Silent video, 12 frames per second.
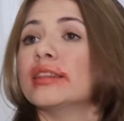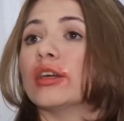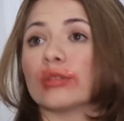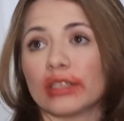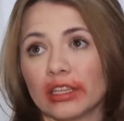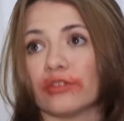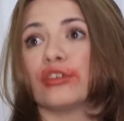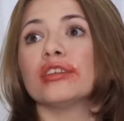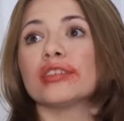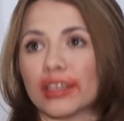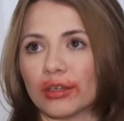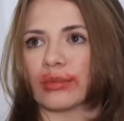Não tem
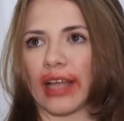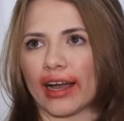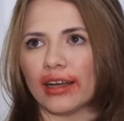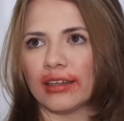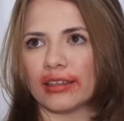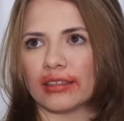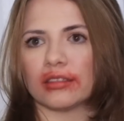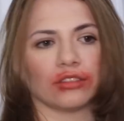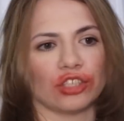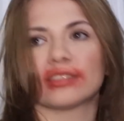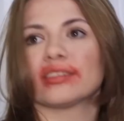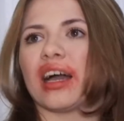devolução, tá?
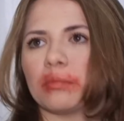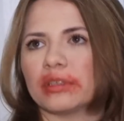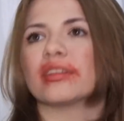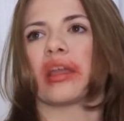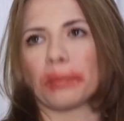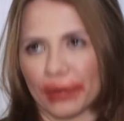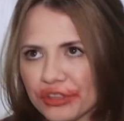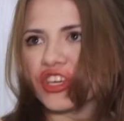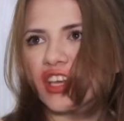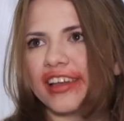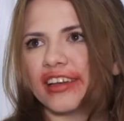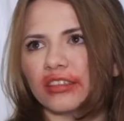Já sabe, que e
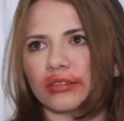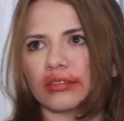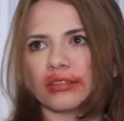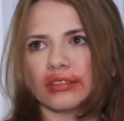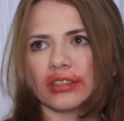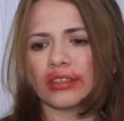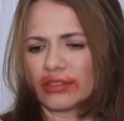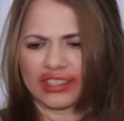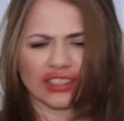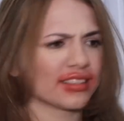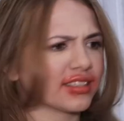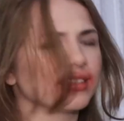dinheiro.
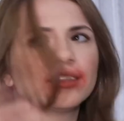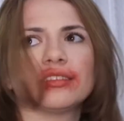Vocês que se